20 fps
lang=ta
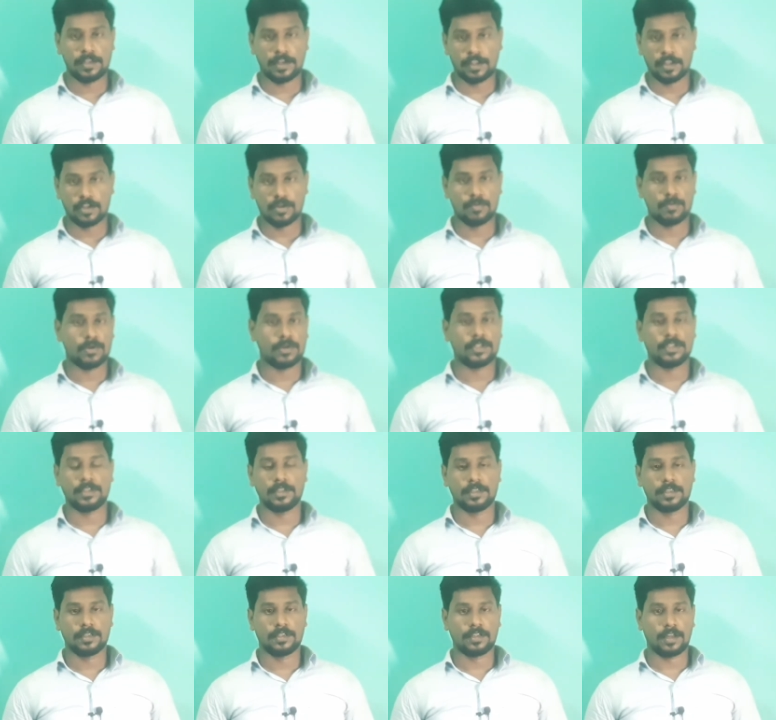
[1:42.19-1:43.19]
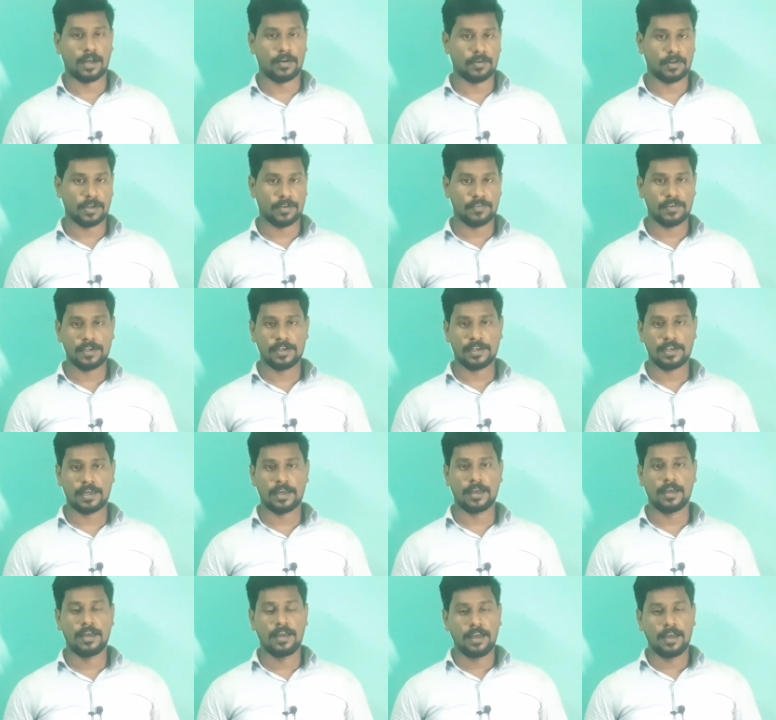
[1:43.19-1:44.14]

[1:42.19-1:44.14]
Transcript: நடக்கும்போது அவங்க வீட்டில்